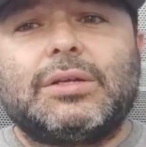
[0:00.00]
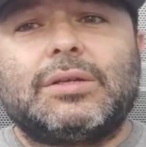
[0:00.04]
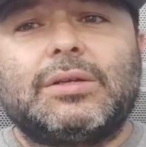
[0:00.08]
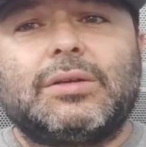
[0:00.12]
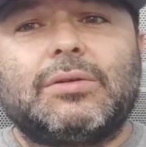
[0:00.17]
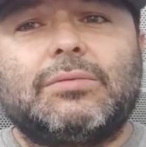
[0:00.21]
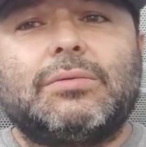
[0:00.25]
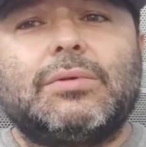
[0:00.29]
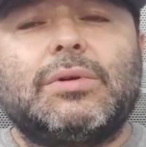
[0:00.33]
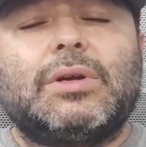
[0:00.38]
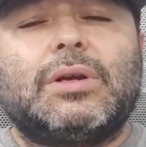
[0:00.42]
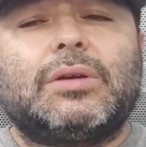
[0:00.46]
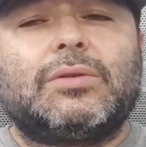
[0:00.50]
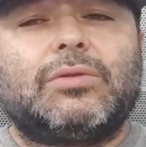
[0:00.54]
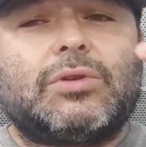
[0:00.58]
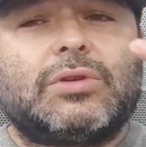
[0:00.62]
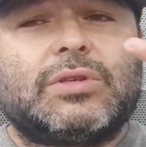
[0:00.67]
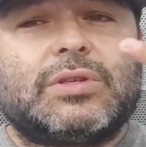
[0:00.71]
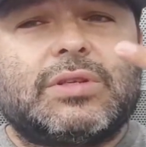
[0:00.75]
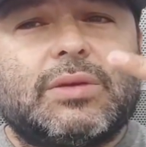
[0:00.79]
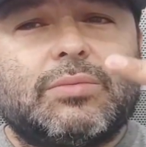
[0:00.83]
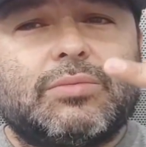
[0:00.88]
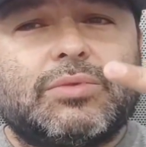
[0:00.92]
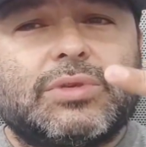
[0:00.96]
então,
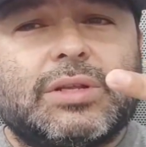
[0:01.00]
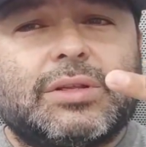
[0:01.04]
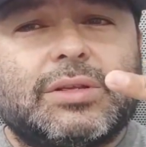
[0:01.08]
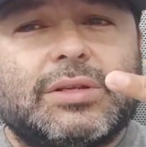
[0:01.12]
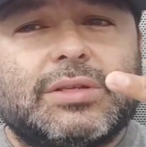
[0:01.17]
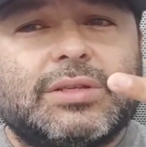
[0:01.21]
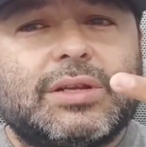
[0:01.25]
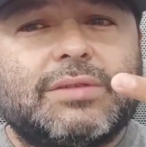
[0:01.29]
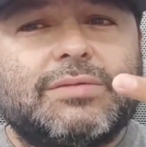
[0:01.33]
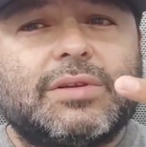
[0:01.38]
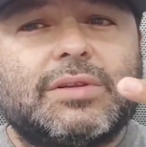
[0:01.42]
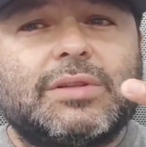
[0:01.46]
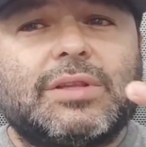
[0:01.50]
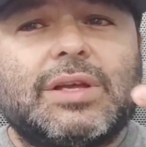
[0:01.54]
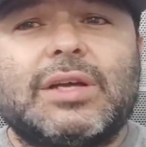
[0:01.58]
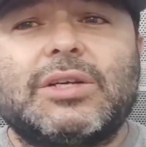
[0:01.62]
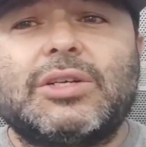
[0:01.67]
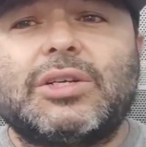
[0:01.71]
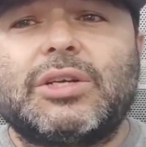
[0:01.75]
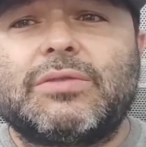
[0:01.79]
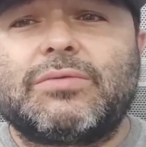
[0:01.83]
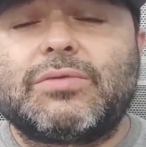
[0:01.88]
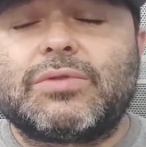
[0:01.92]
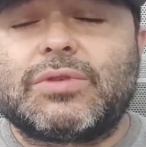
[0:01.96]
nós temos a terceira
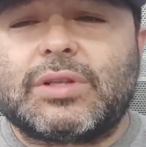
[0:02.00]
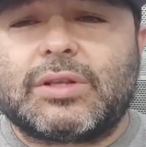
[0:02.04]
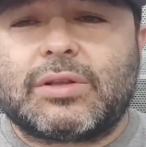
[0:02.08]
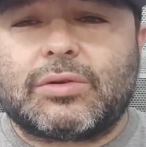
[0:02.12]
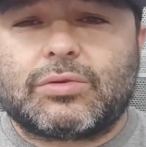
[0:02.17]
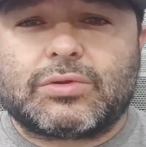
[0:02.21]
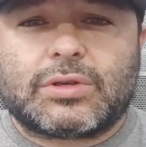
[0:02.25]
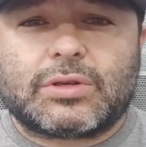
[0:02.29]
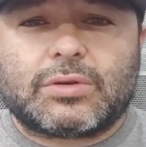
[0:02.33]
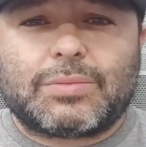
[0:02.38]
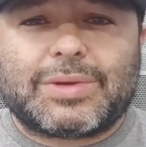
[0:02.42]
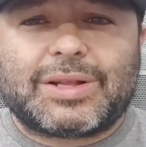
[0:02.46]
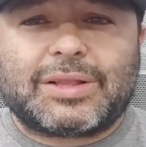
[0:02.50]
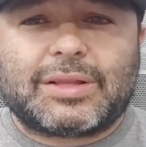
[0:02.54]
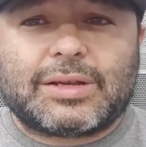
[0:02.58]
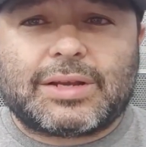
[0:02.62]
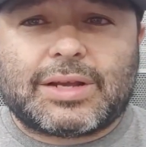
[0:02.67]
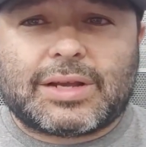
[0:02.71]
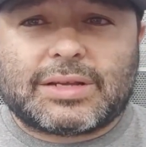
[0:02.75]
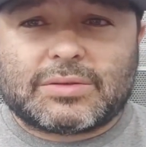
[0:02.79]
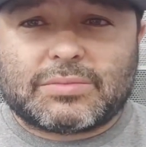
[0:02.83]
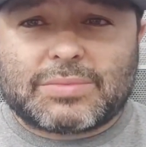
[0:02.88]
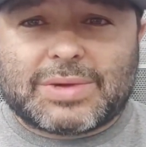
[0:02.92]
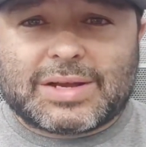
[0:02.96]
vantagem é que você está usando
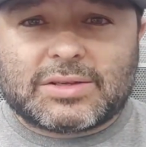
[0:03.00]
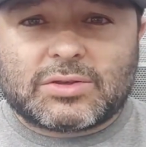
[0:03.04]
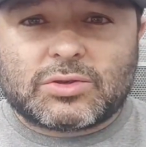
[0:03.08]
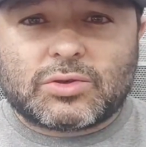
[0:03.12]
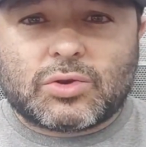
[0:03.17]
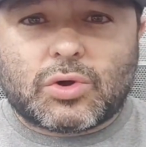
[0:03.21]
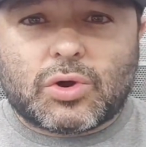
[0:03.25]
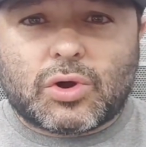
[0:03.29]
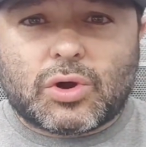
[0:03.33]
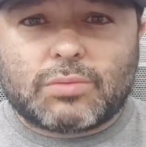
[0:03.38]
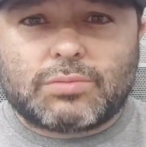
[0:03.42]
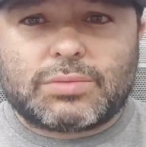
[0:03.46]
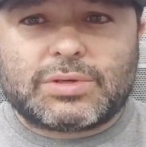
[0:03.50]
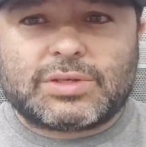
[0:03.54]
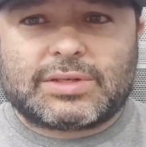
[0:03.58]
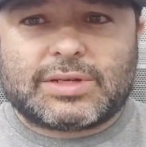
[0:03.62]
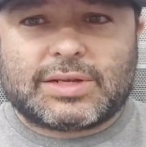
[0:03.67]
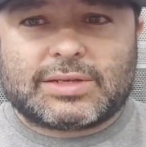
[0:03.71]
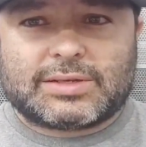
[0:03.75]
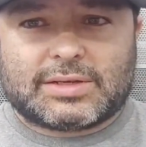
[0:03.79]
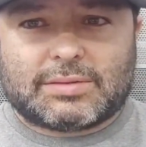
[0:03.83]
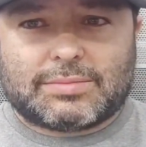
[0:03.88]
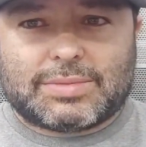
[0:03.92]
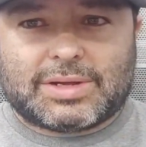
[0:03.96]
materiais mais nobres
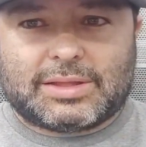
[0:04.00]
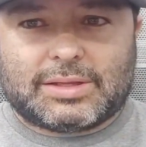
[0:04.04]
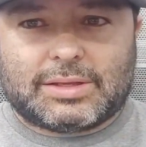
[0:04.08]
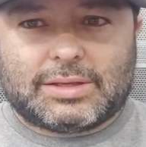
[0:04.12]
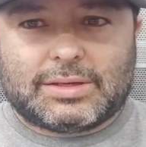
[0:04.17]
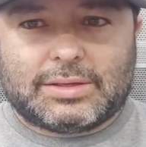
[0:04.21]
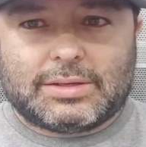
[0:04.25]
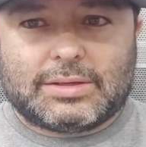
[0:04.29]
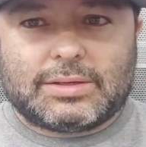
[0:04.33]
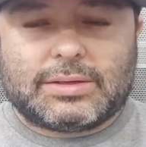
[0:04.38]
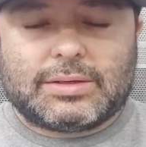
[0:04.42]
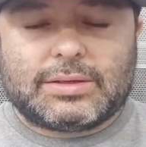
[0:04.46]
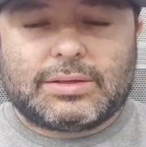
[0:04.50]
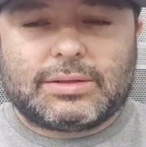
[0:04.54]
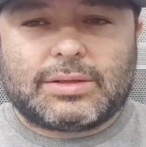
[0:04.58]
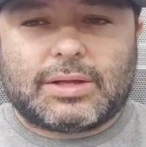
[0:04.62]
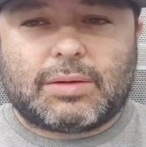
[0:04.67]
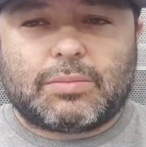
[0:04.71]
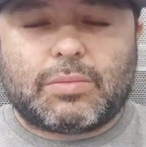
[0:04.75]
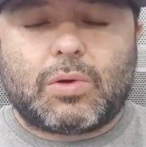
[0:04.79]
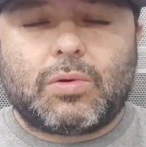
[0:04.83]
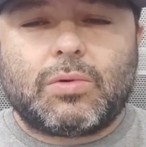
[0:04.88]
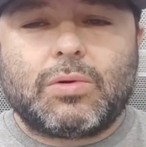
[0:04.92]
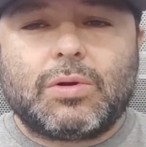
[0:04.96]
nessa bateria,
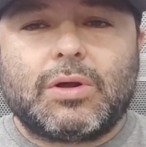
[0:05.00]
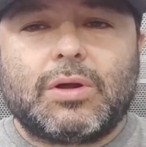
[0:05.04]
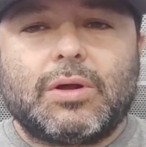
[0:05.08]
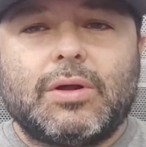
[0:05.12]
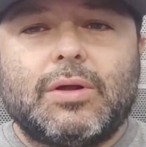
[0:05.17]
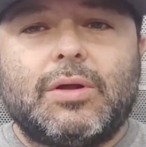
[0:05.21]
tá bom?